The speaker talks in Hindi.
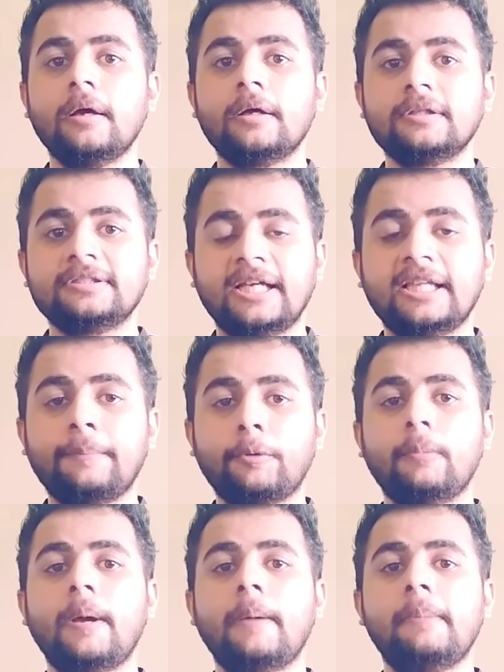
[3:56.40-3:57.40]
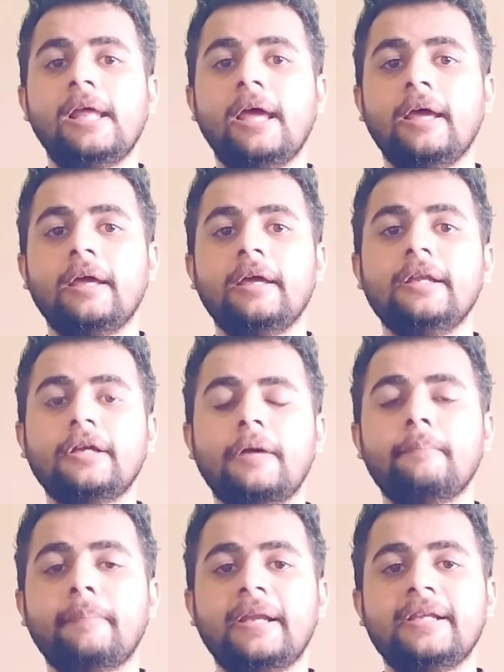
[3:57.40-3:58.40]
ज्यादा प्रोबेबल है इन
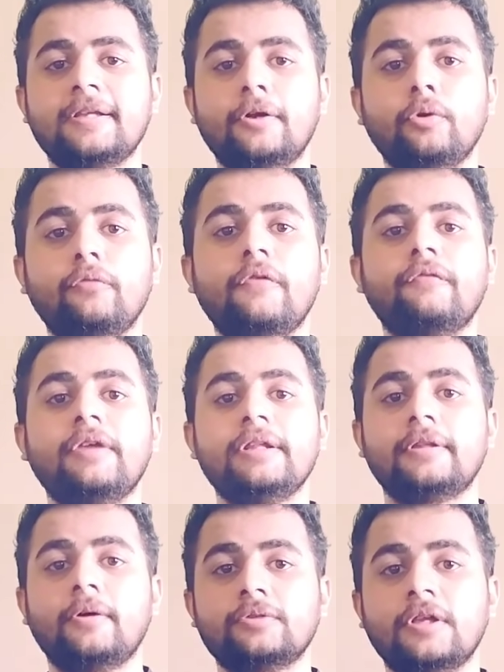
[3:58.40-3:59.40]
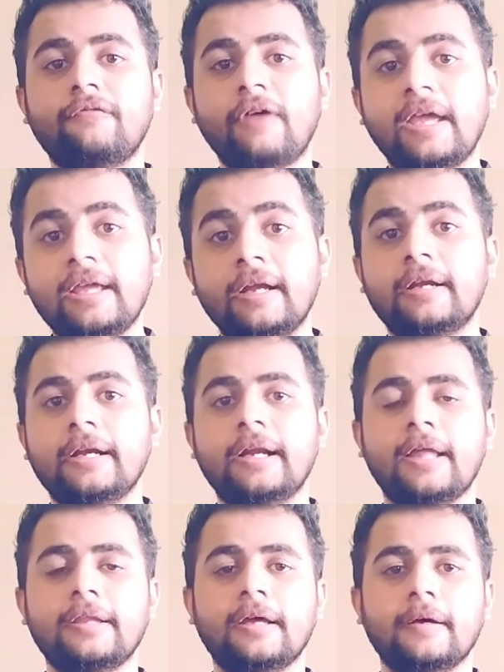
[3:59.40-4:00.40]
कंपैरिजन टू 15,500 आना